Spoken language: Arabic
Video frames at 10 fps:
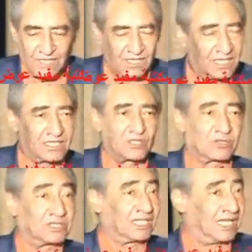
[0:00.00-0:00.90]
هذه
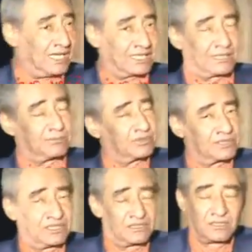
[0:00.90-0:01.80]
الاغنيه لحنها
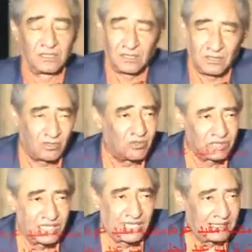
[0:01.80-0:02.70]
الموجي
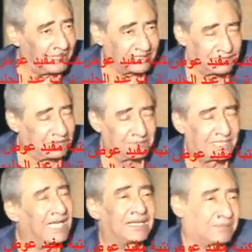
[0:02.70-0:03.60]
اغنيه انا بعتبرها من
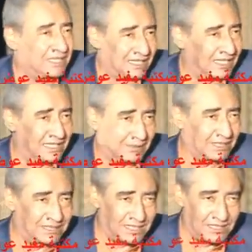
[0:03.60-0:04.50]
اجمل الاغاني اللي
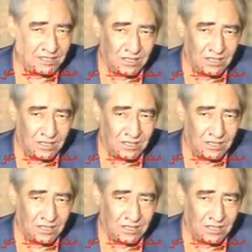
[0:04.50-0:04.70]
عملتها